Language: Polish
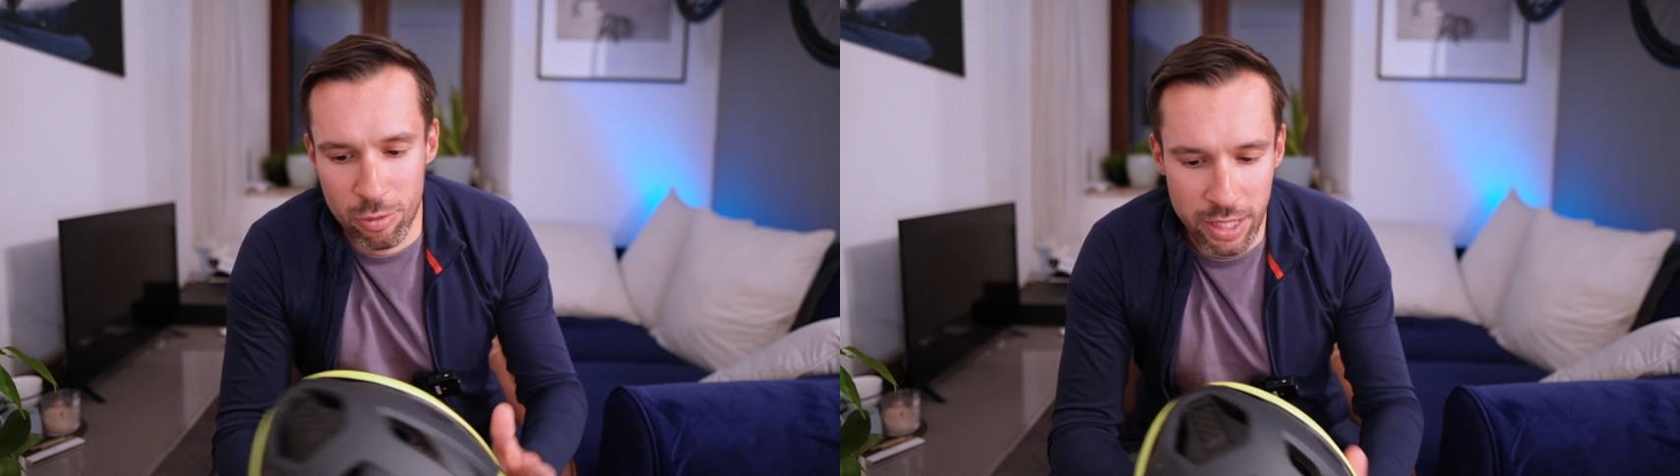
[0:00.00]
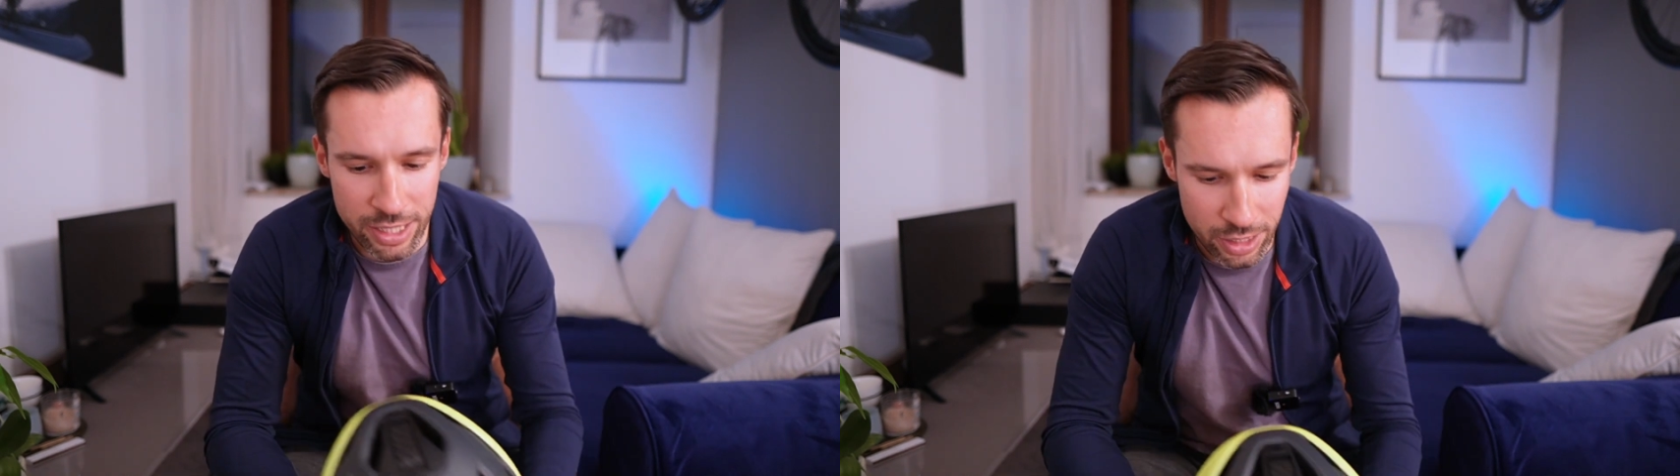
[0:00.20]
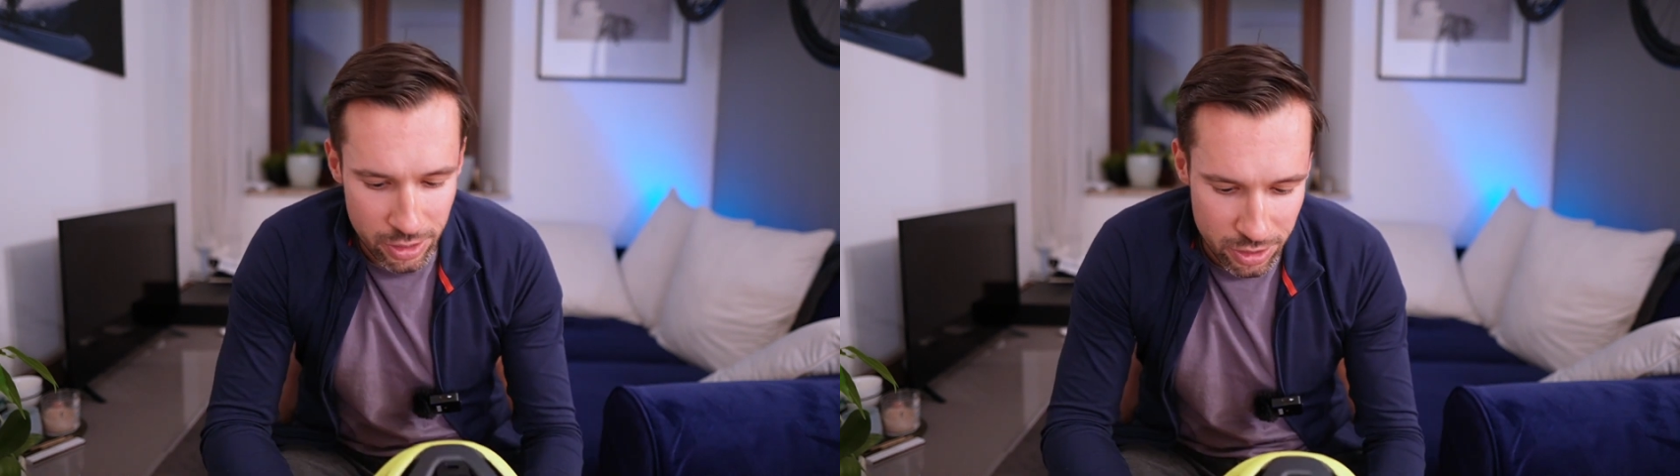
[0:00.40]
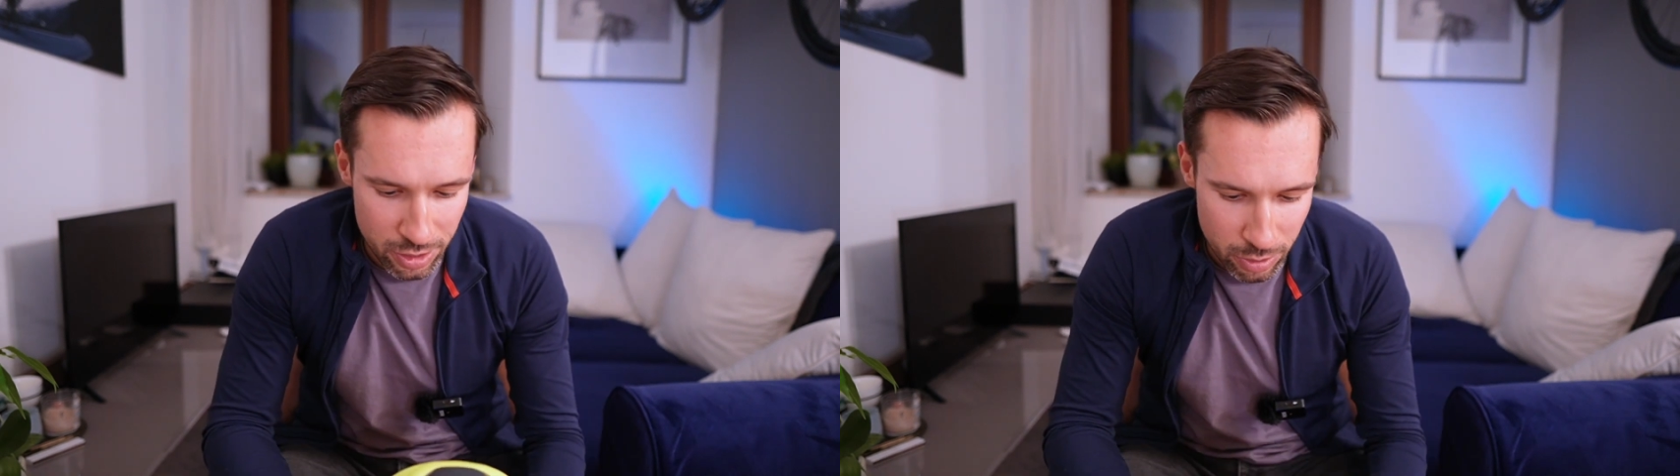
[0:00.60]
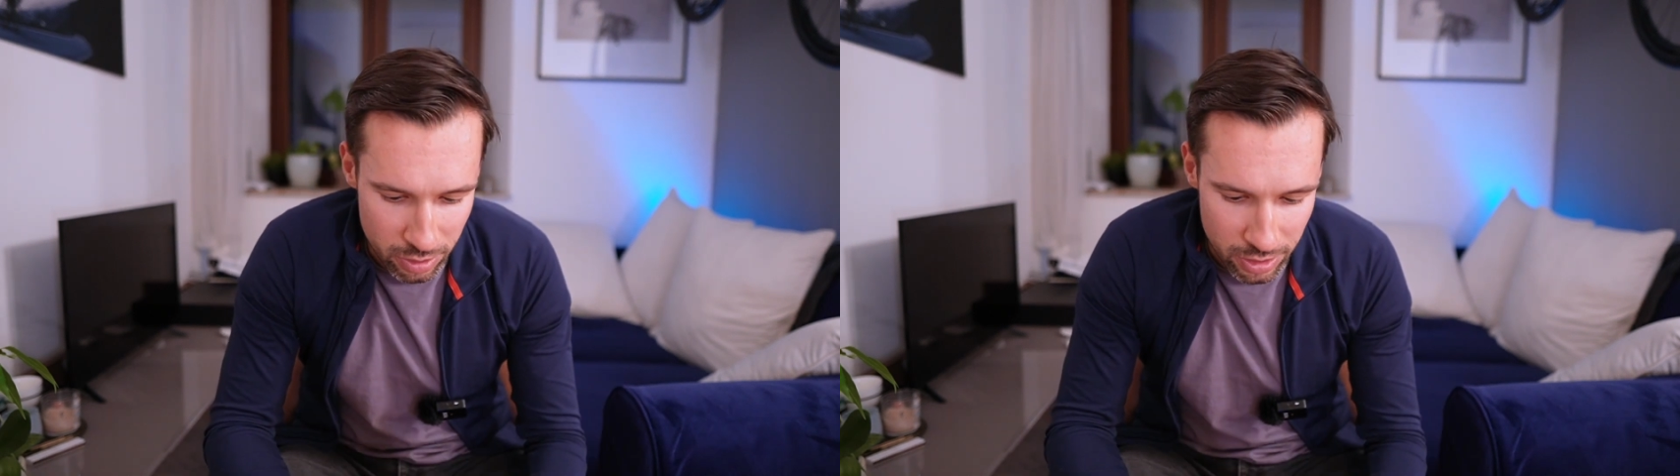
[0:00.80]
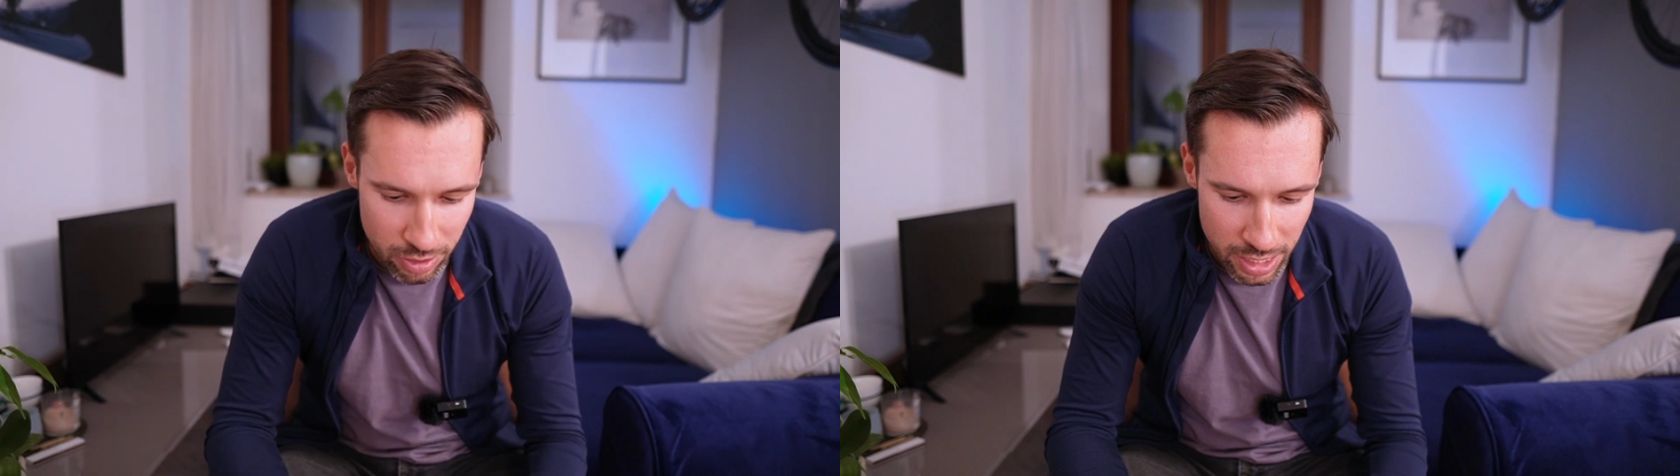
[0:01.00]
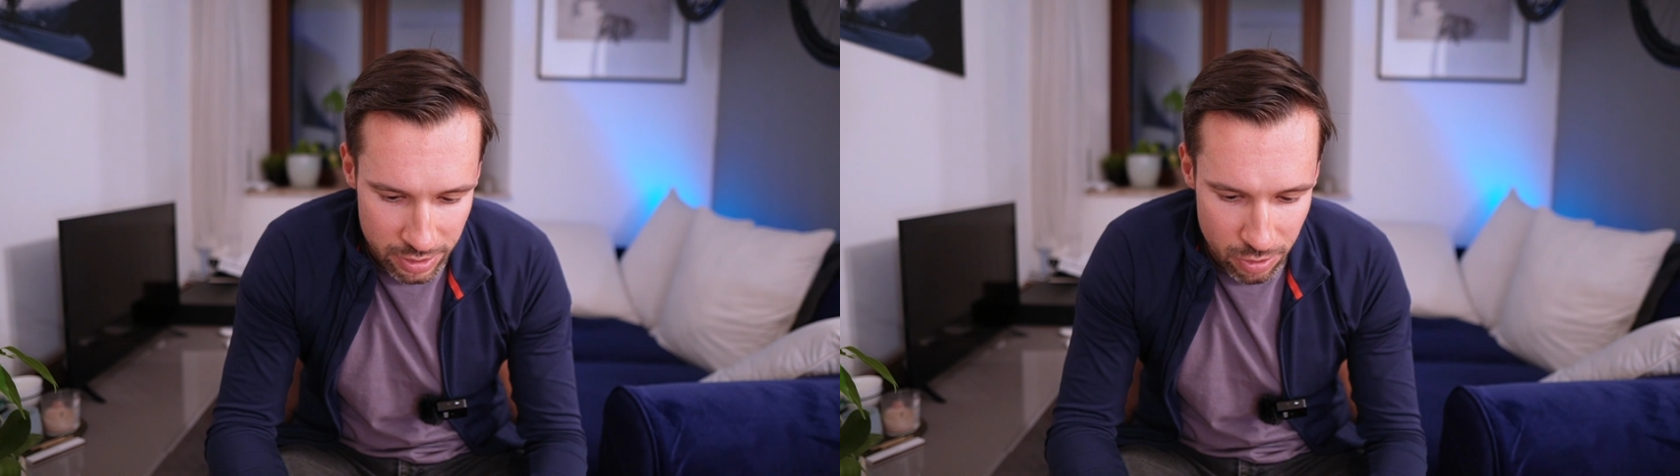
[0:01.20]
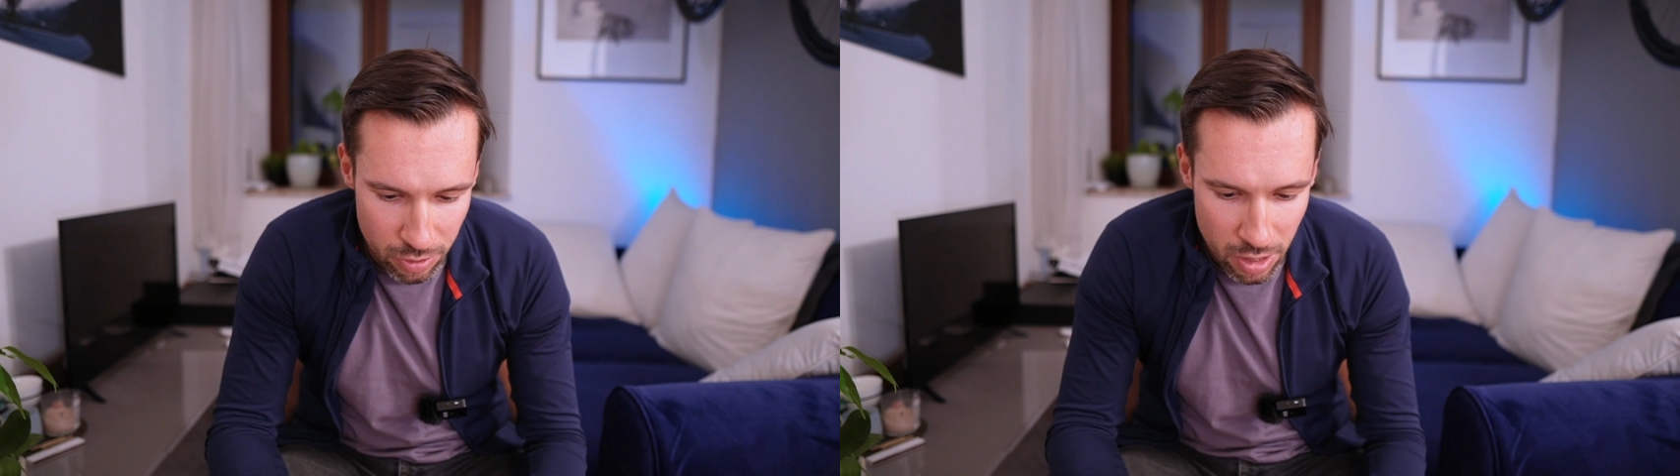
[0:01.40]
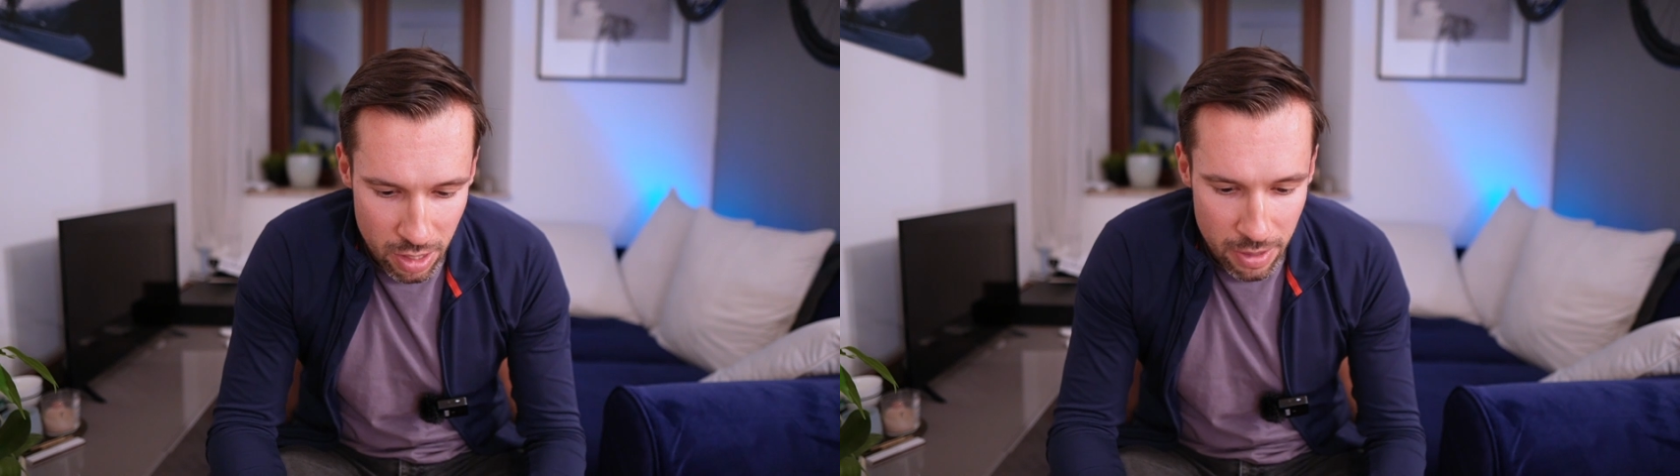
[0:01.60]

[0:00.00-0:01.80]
okulary się niszczyły od tego kasku.